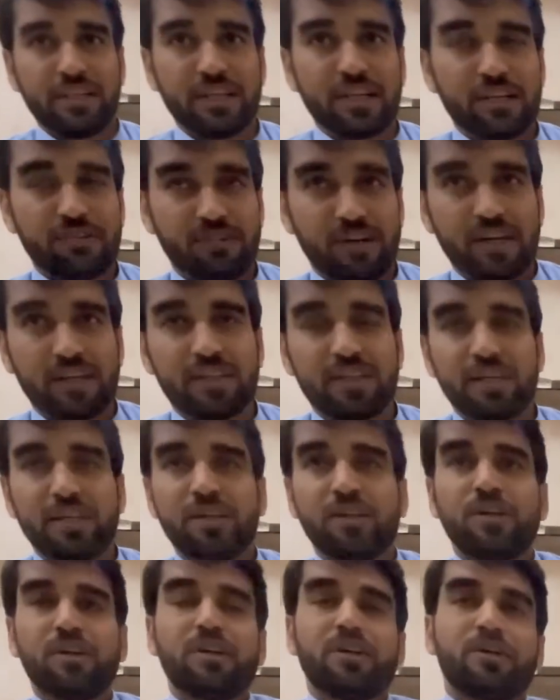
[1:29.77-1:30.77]
निकलवा दें
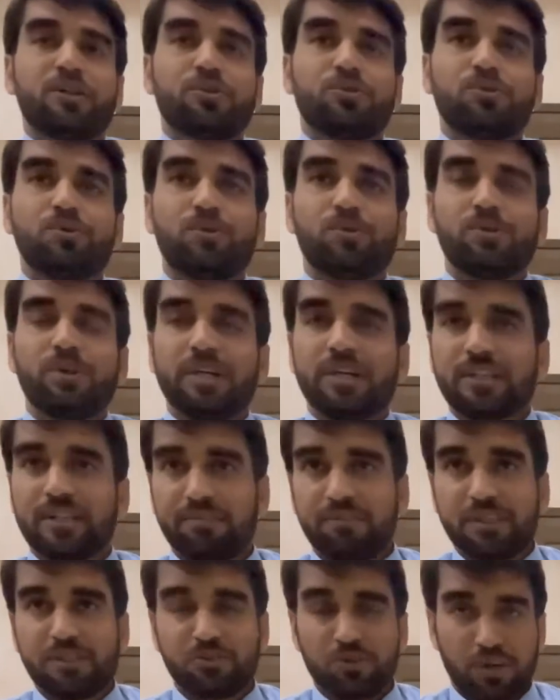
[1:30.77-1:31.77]
तो एक दफ़ा
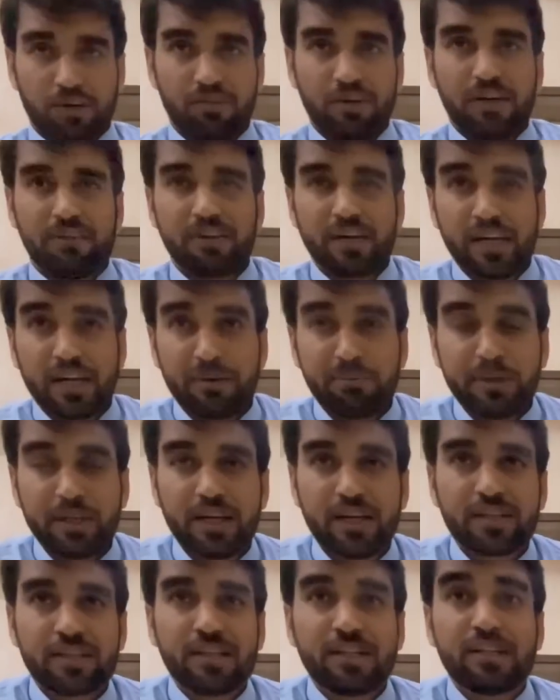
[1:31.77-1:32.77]
इसको हवा वगैरह भी
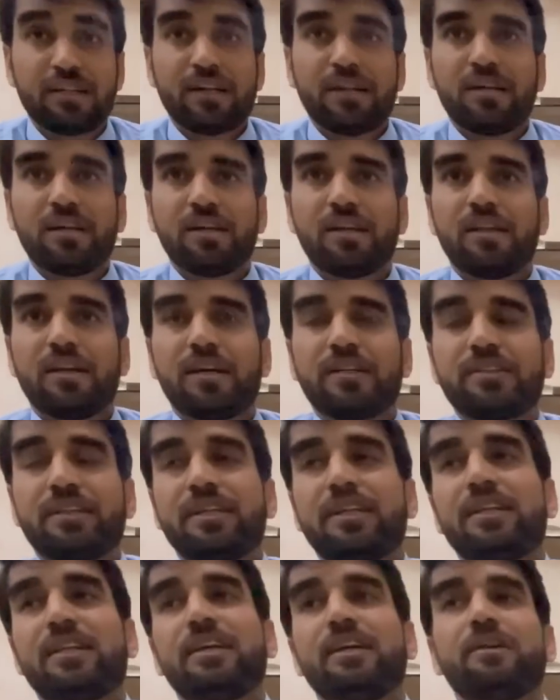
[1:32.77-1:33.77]
लगने लग जाने
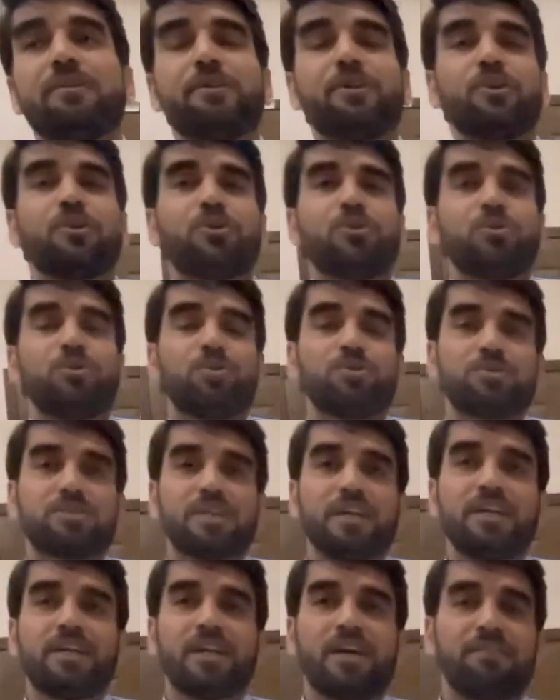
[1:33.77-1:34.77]
दें
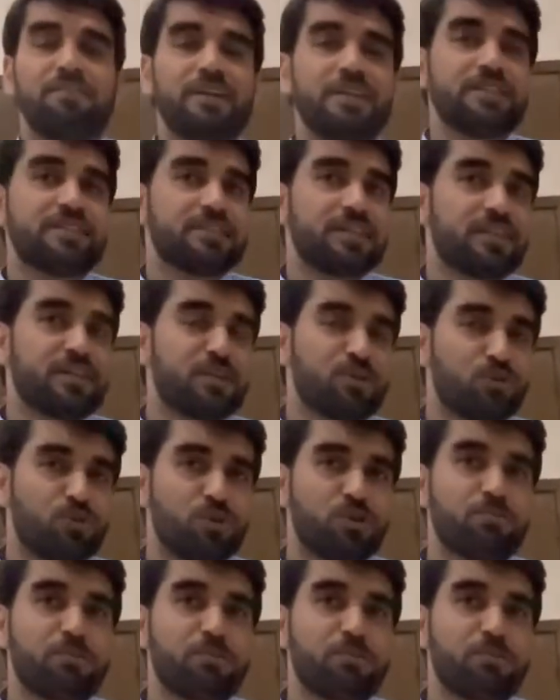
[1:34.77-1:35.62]
उसके अलावा इसके अंदर और